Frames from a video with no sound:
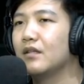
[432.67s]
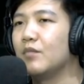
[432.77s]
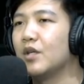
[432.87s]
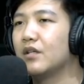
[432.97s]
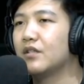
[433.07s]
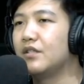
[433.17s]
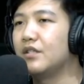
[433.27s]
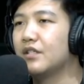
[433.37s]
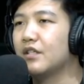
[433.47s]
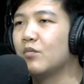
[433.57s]
Because
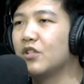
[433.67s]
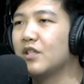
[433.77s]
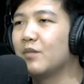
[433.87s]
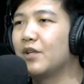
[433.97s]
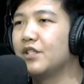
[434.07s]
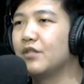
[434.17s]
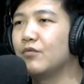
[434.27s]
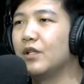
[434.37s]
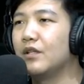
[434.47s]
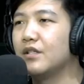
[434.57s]
just a small separation
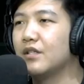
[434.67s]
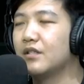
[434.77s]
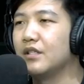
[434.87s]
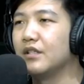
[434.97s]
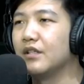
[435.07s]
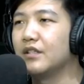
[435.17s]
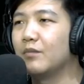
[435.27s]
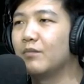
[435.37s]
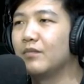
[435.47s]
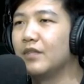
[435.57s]
will result in
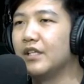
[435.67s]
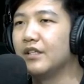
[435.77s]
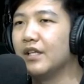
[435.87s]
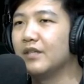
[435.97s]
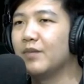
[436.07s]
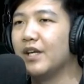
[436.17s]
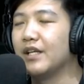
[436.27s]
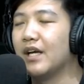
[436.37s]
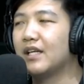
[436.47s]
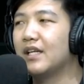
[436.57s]
greater in great pain.
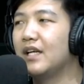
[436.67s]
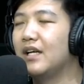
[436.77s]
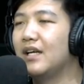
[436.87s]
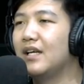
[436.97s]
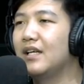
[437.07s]
Karena